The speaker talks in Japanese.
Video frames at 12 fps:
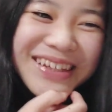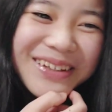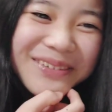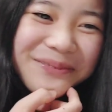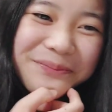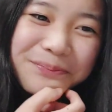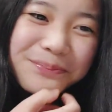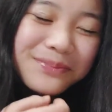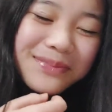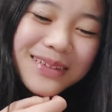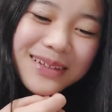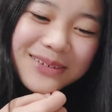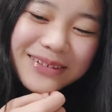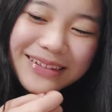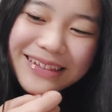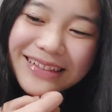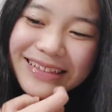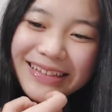で聞こえ
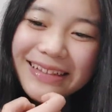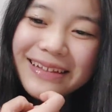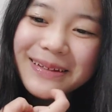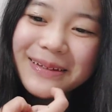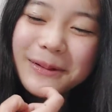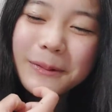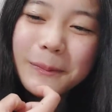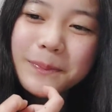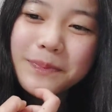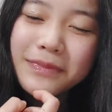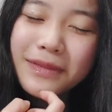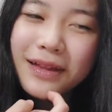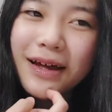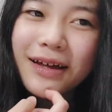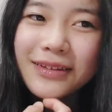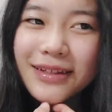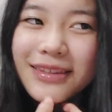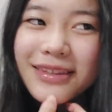てきて、ああ、
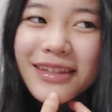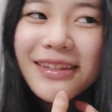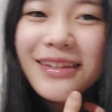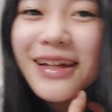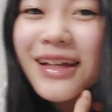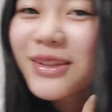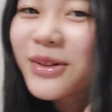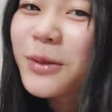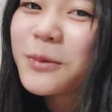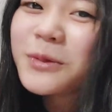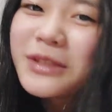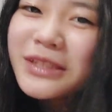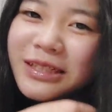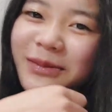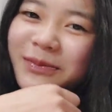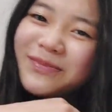鳴ってんなーとか思っちゃう。